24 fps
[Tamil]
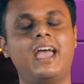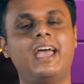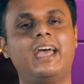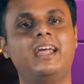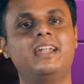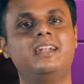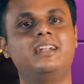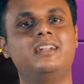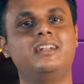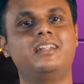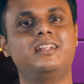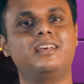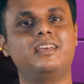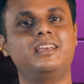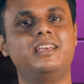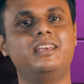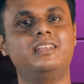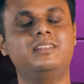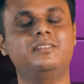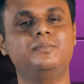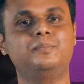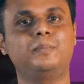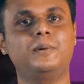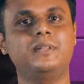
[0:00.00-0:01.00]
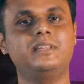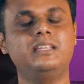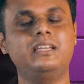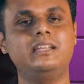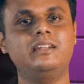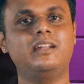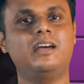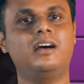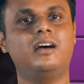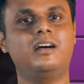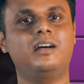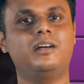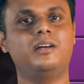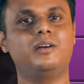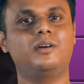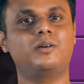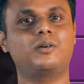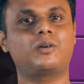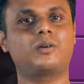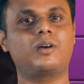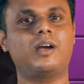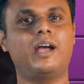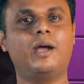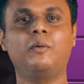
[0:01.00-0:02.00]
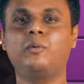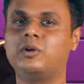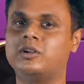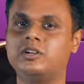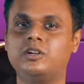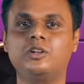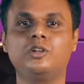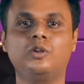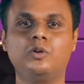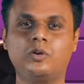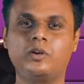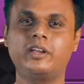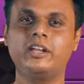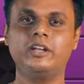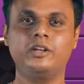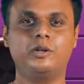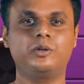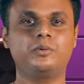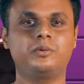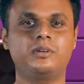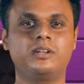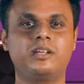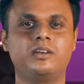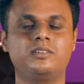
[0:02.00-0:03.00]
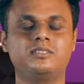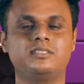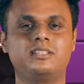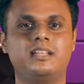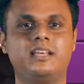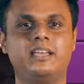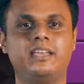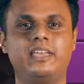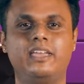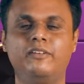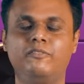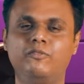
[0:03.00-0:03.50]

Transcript: அண்ட் இது பற்றி நான் ஐ வாண்ட் லுக் இன் டு இட் ஐ வாஸ் லைக்